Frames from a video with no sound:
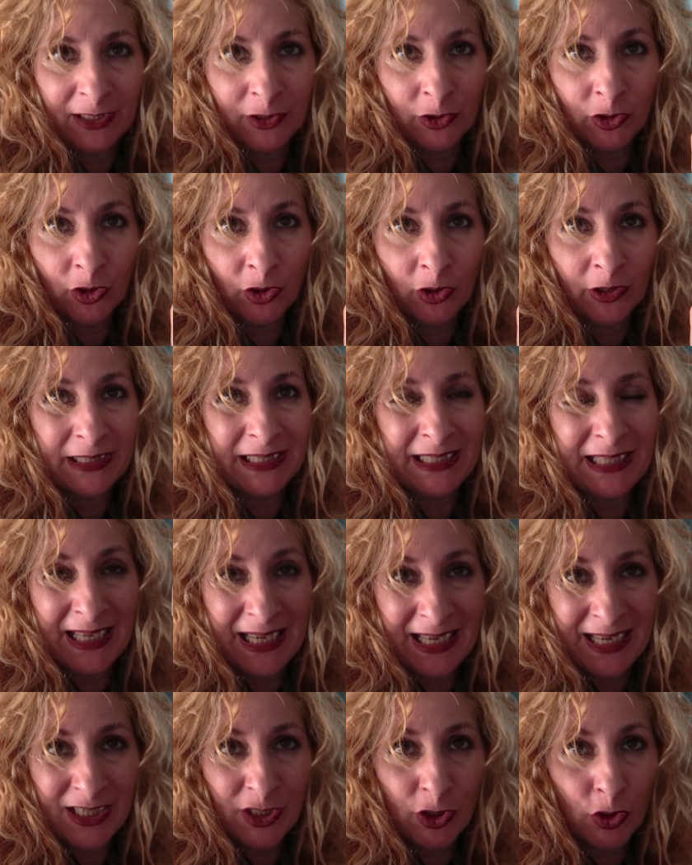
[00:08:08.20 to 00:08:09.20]
esto y
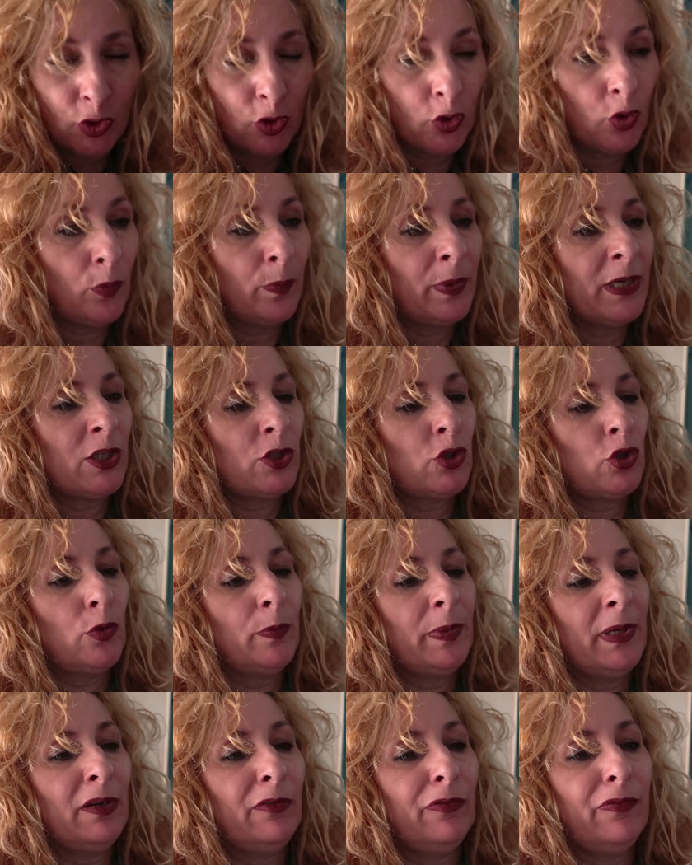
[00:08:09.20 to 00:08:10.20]
es súper,
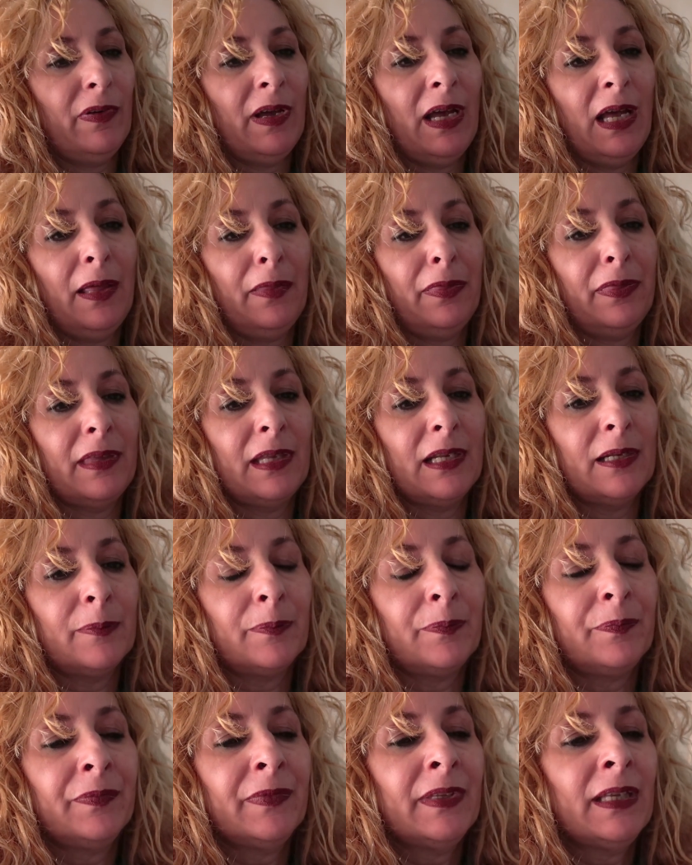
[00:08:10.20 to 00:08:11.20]
súper fácil.
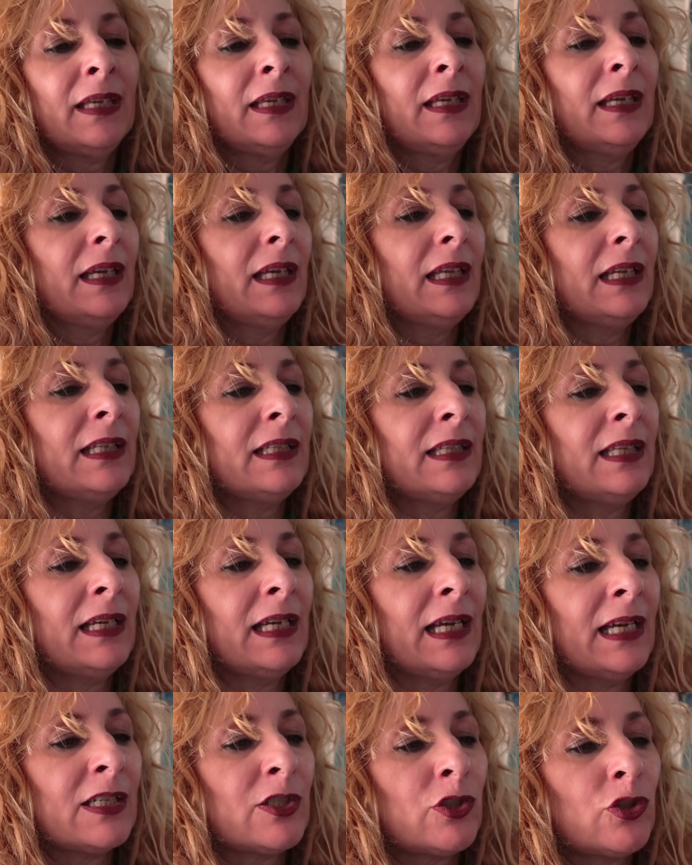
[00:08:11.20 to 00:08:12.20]
En este
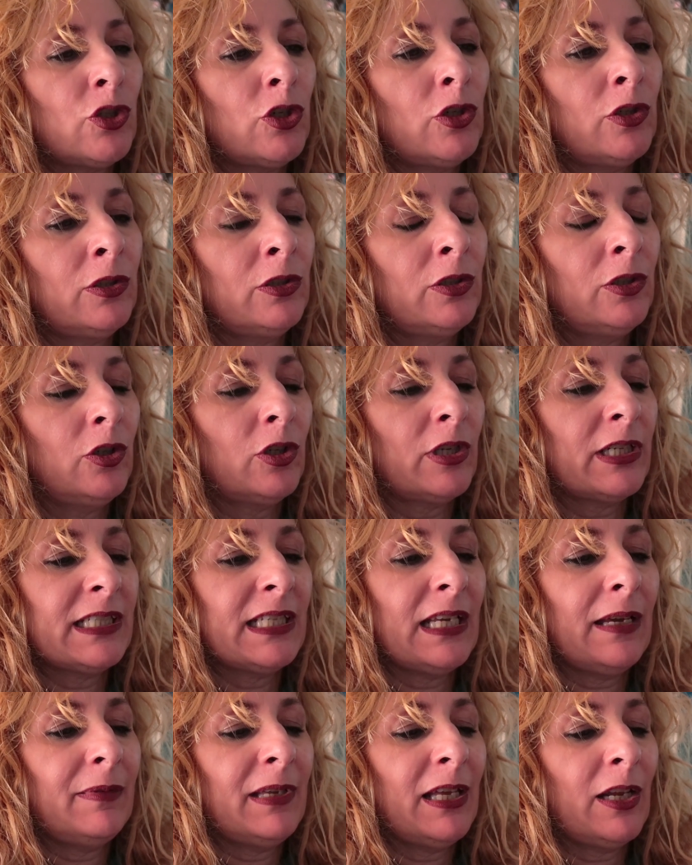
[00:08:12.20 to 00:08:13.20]
caso lo que
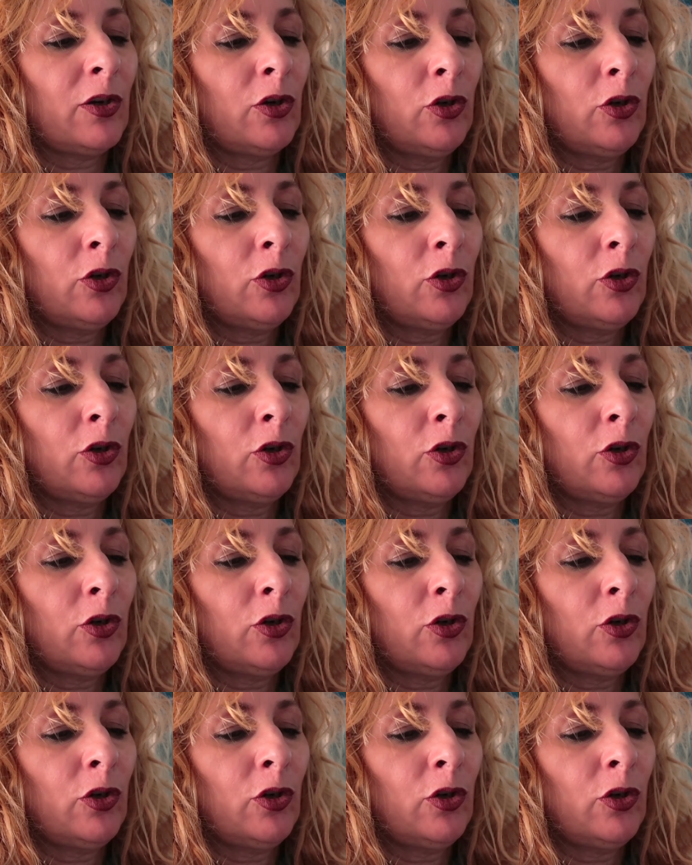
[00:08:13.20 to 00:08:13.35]
se había